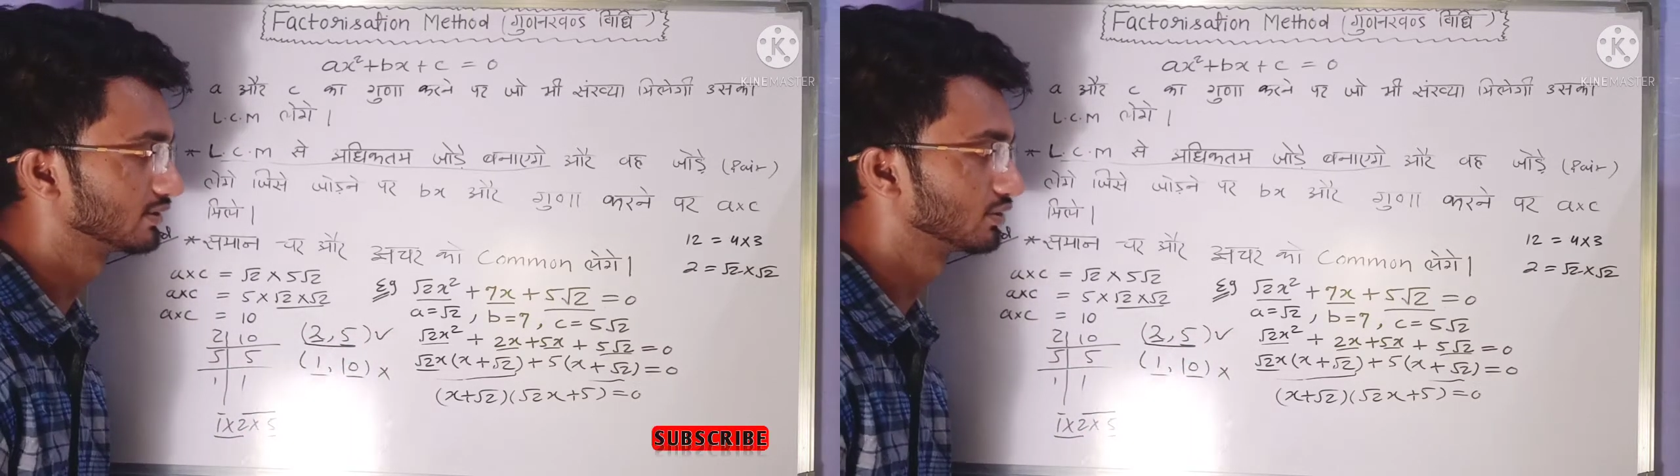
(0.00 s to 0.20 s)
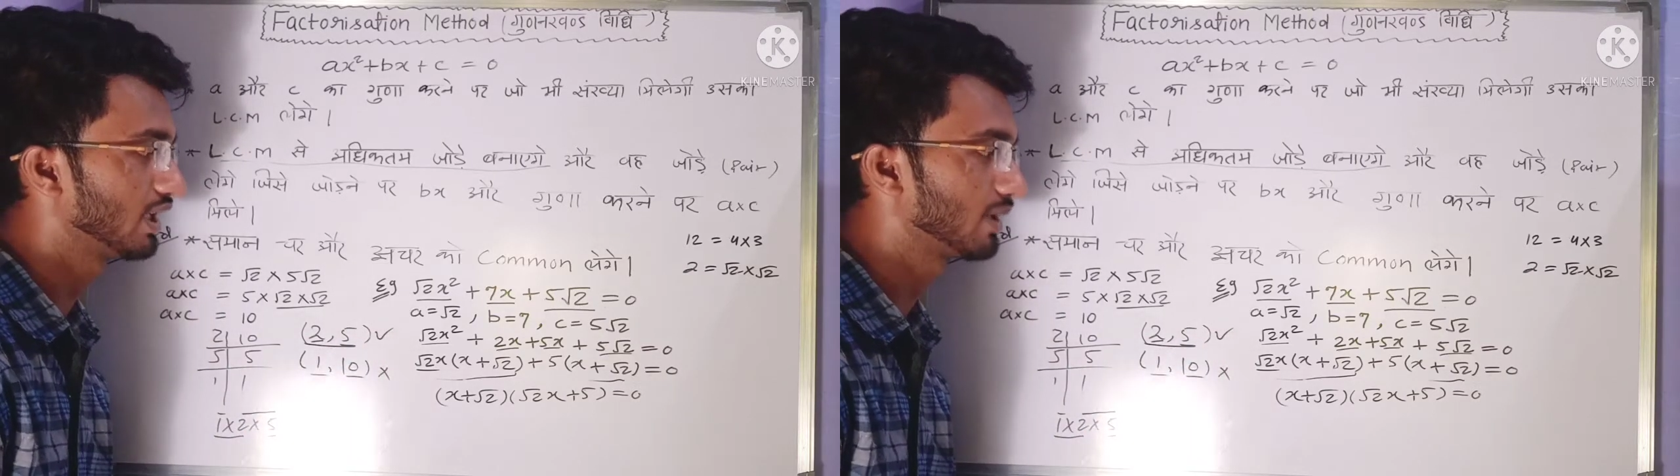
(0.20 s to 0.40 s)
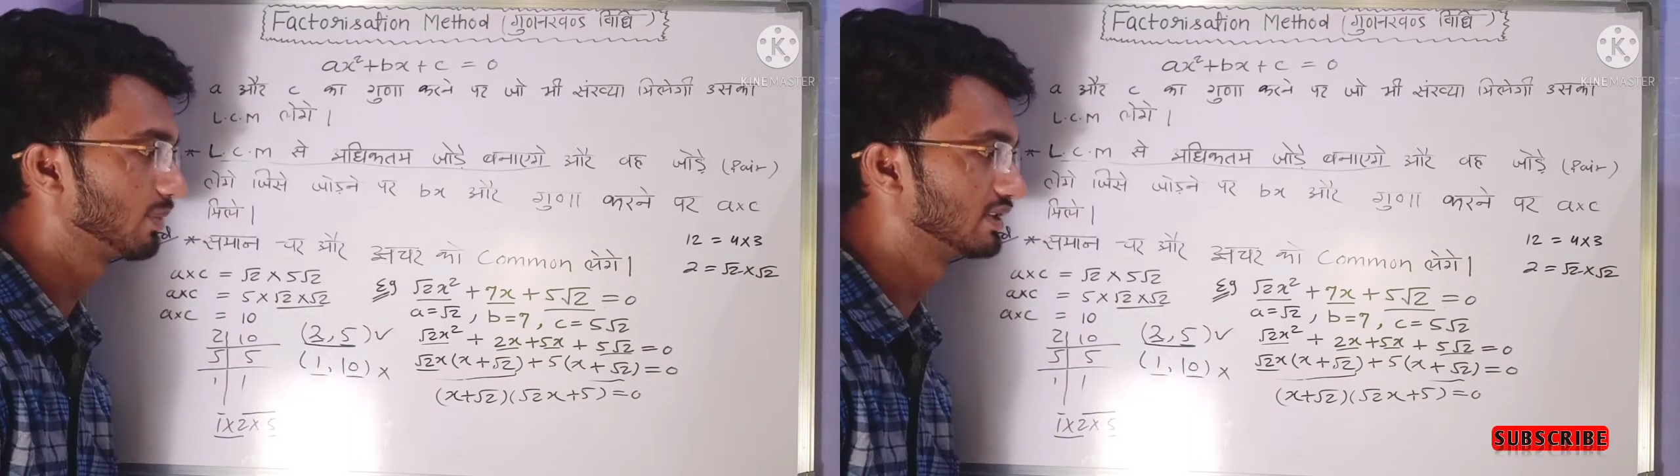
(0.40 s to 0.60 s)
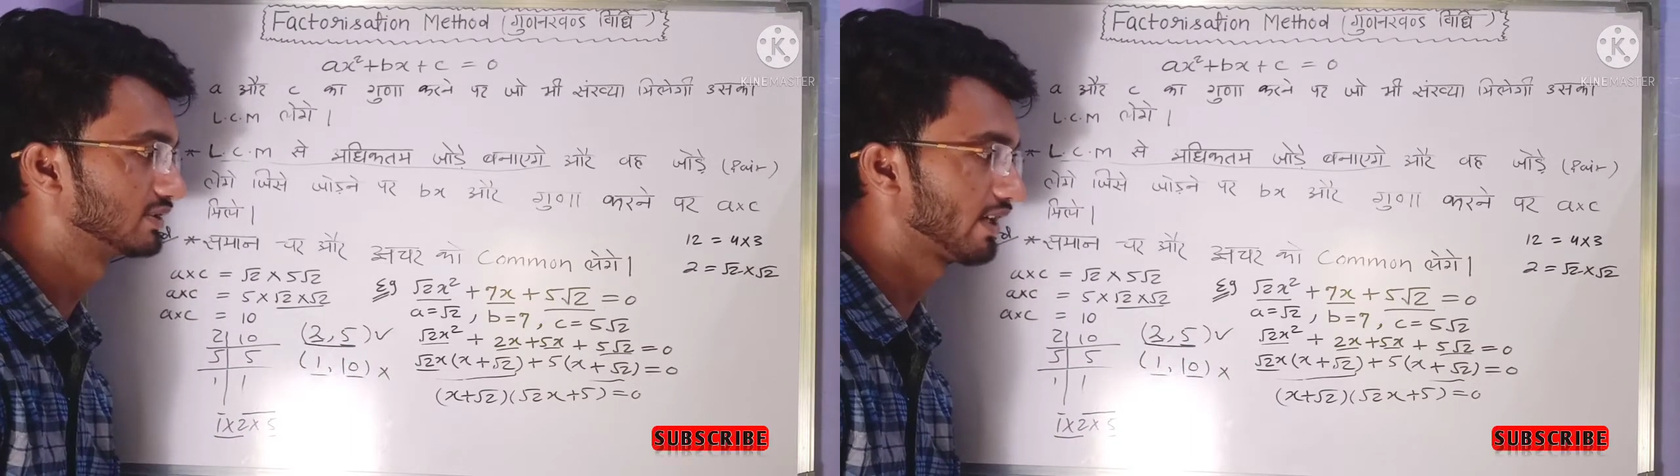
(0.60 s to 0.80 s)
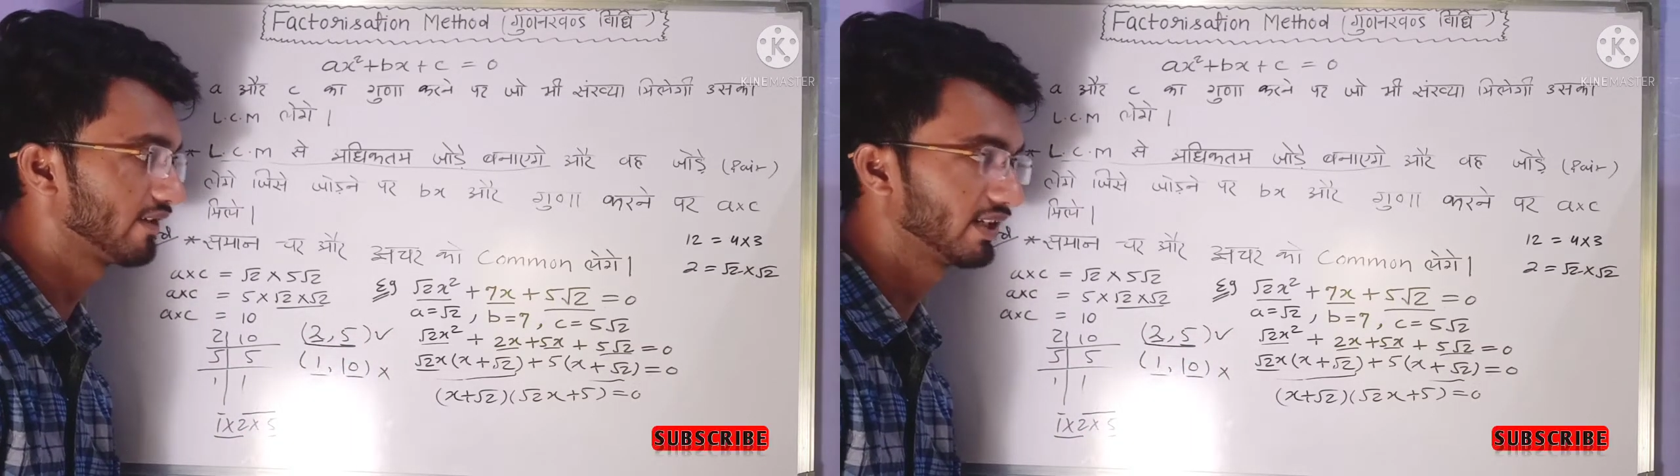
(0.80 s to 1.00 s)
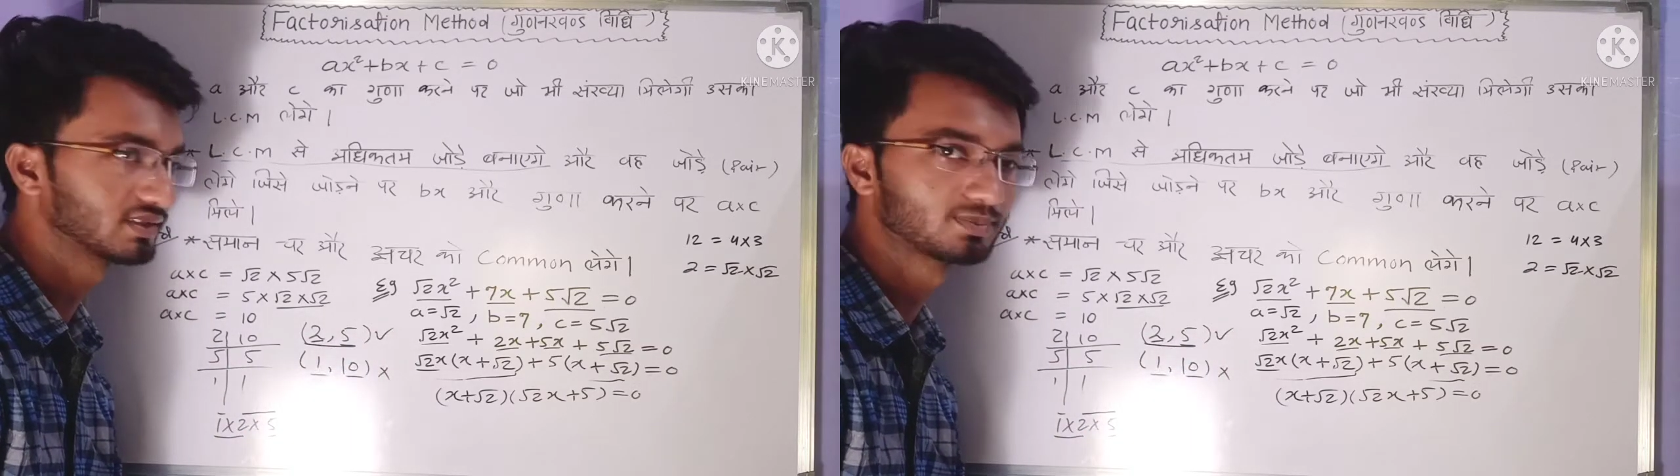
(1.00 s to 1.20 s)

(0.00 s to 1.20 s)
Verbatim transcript: स्क्वायर प्लस सेवन एक्स